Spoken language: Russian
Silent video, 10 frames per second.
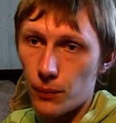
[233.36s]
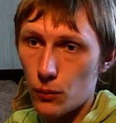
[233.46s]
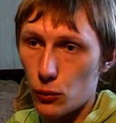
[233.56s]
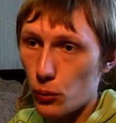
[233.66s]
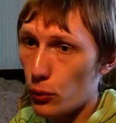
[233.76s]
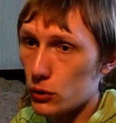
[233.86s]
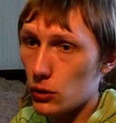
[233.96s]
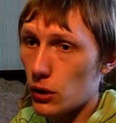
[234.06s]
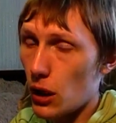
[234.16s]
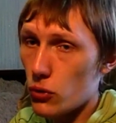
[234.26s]
Он
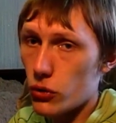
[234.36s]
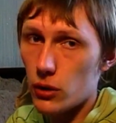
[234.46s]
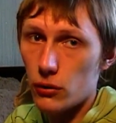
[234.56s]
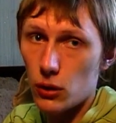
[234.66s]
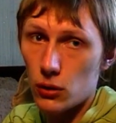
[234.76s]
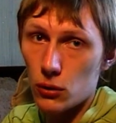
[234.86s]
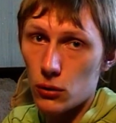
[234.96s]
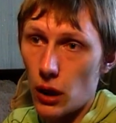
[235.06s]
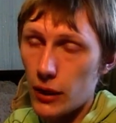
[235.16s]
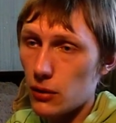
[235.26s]
понял, я уже не выиграю.
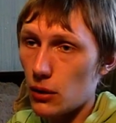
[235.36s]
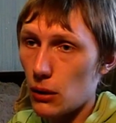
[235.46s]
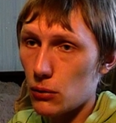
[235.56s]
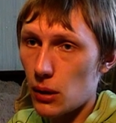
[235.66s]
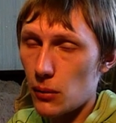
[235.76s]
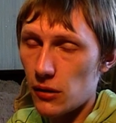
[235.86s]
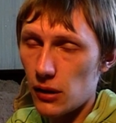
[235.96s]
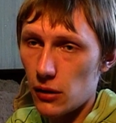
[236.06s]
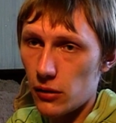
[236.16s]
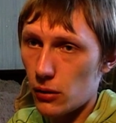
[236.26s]
Один раунд там
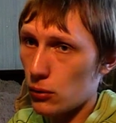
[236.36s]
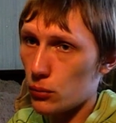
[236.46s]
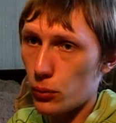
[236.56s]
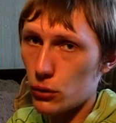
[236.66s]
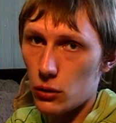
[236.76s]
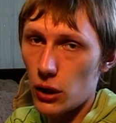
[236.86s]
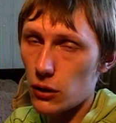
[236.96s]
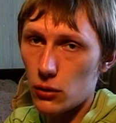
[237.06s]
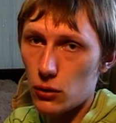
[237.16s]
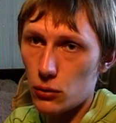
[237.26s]
остался, он понял, я
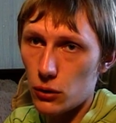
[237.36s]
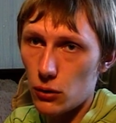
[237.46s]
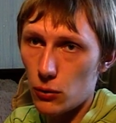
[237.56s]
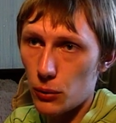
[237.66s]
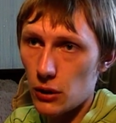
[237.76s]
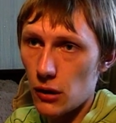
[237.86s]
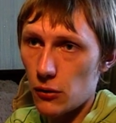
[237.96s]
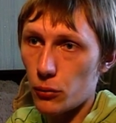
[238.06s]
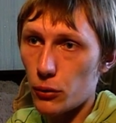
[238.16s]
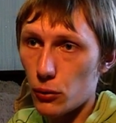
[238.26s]
не нокаутирую
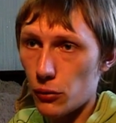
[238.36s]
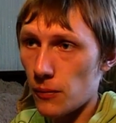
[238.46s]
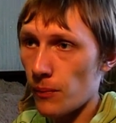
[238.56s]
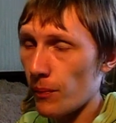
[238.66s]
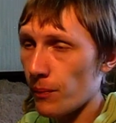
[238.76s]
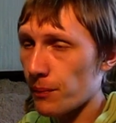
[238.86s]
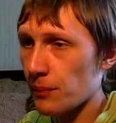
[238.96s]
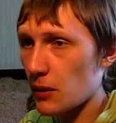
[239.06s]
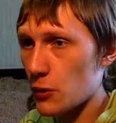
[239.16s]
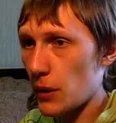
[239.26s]
пидорасу. Плюс,
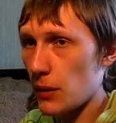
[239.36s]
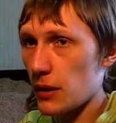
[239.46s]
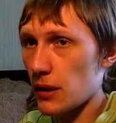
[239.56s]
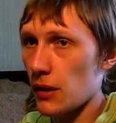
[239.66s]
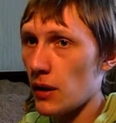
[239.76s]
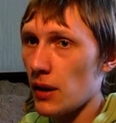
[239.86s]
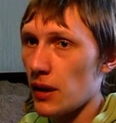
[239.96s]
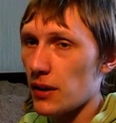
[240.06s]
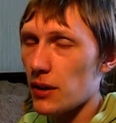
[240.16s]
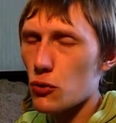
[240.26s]
вы же поймите,
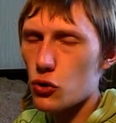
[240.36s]
не то